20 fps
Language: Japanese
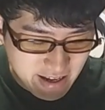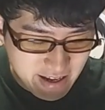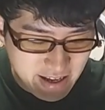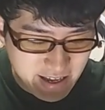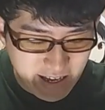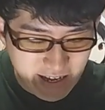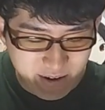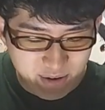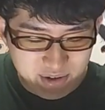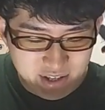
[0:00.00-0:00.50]

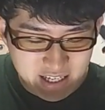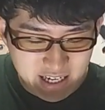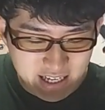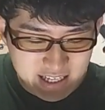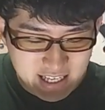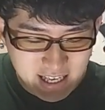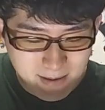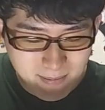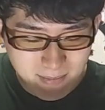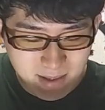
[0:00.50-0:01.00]
えー、こち
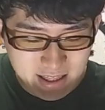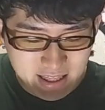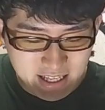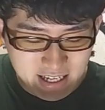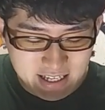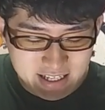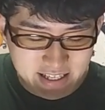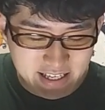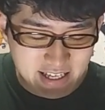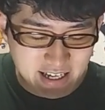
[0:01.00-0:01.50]
ら3万
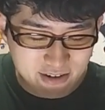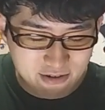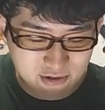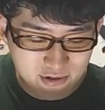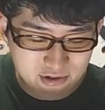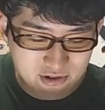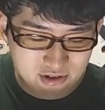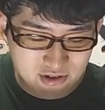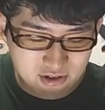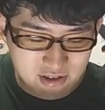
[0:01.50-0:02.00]

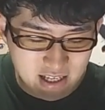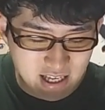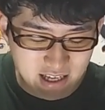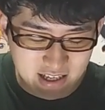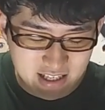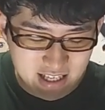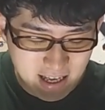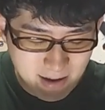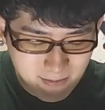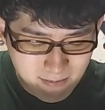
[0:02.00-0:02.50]
7140、
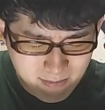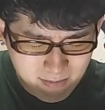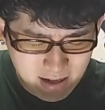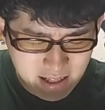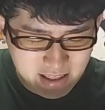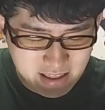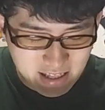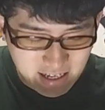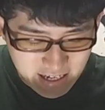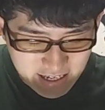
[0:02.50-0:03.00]
3
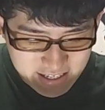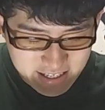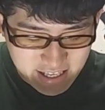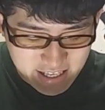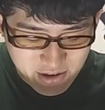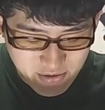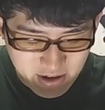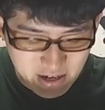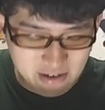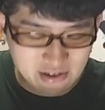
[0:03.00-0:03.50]
万
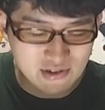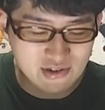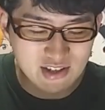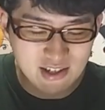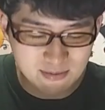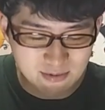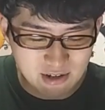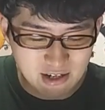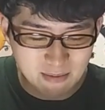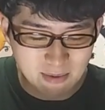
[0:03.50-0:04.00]

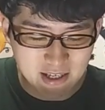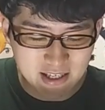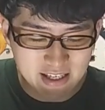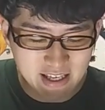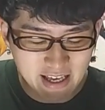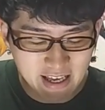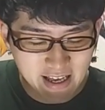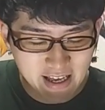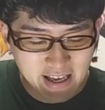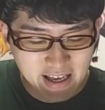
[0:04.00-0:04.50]
7412部売れまし
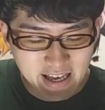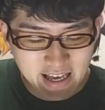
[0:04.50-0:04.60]
て、